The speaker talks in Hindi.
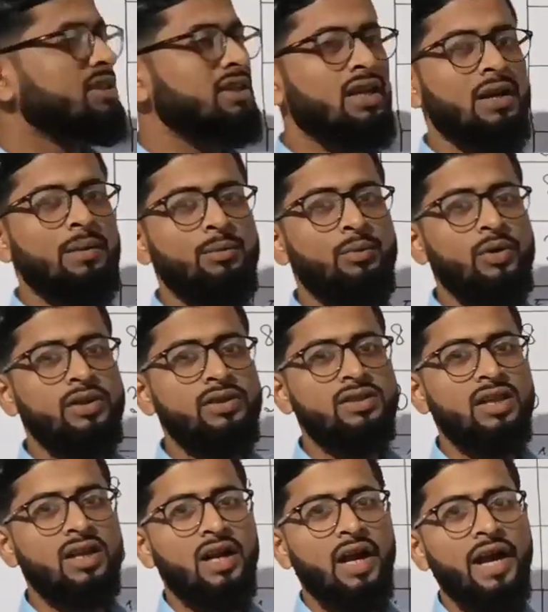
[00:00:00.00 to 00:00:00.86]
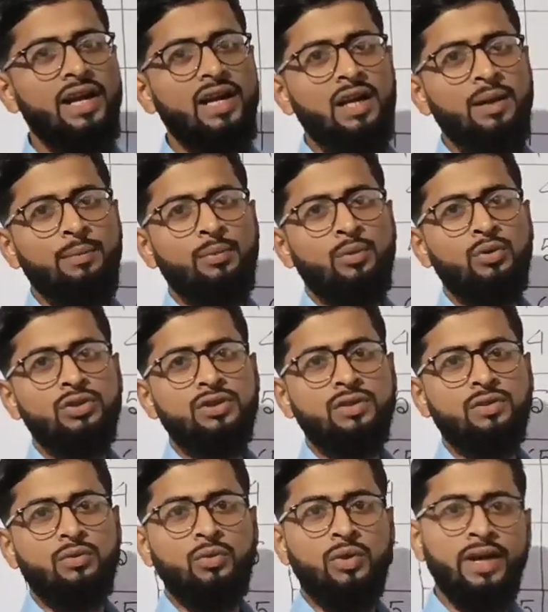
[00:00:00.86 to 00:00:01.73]
का टीचर आपको इसका राइट
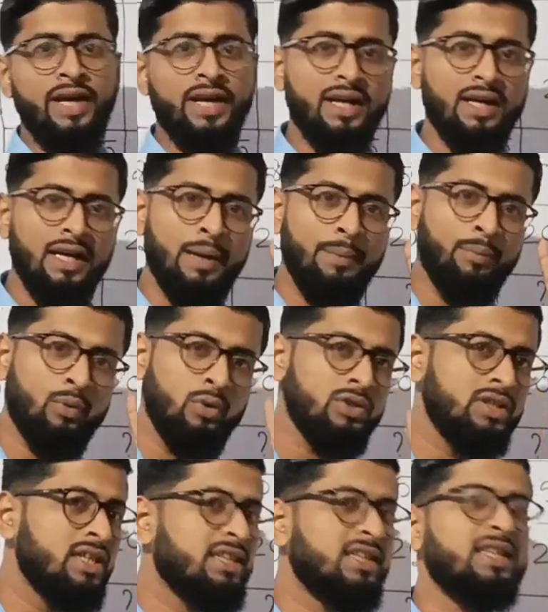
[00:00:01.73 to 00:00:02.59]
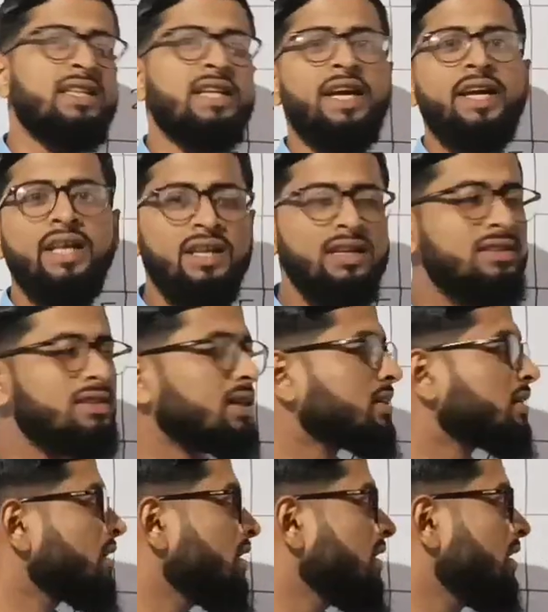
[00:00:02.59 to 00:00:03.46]
अप्रोच एक अप्रोच ऐसा दे ही नहीं
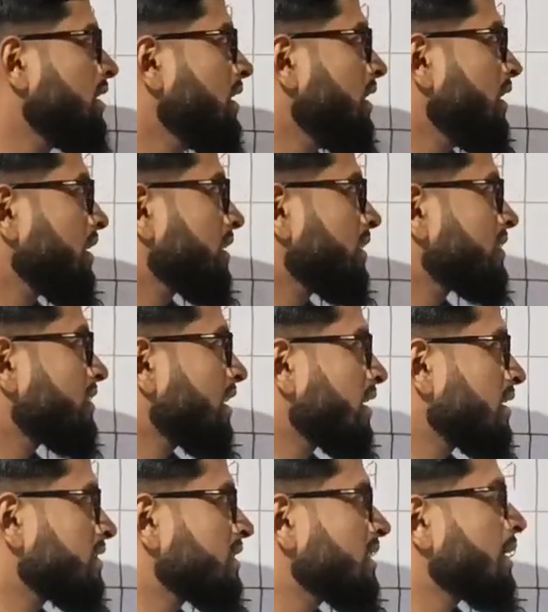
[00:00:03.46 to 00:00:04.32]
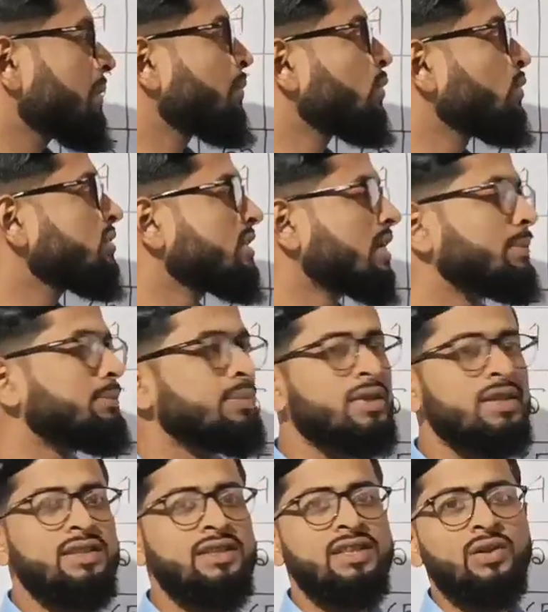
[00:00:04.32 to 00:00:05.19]
सकता कि सर इसी अप्रोच
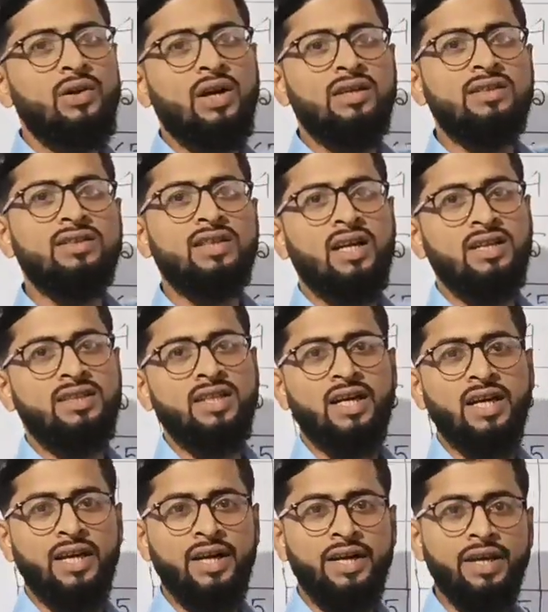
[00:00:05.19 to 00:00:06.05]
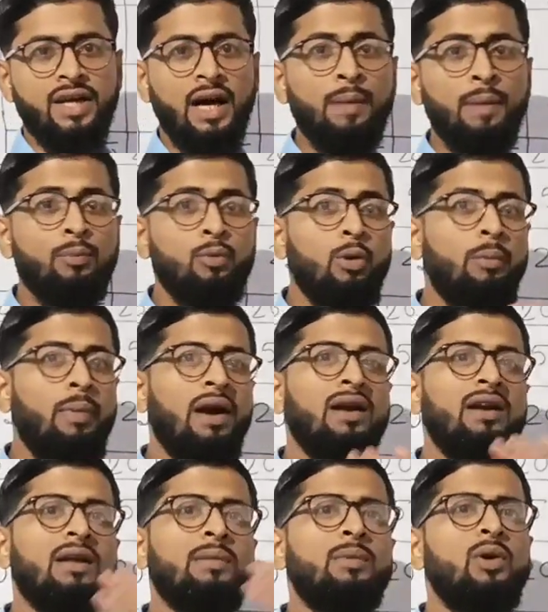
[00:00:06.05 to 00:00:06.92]
आप कीजिए और आंसर आ जाएगा नहीं आपको
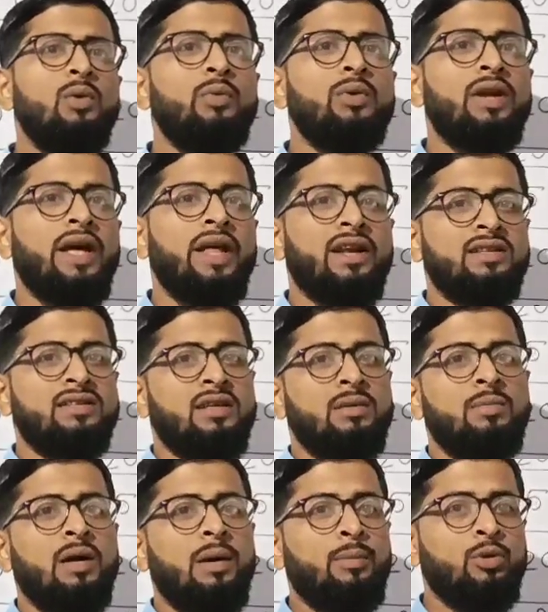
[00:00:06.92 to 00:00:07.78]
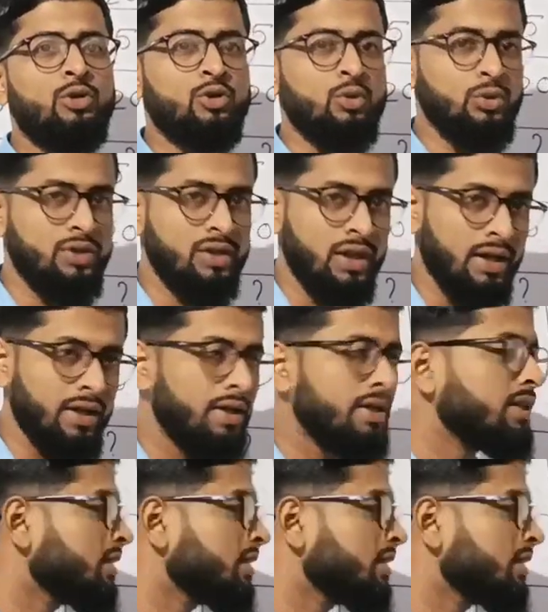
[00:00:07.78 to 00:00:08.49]
मल्टीपल डायरेक्शन में आपको सोचना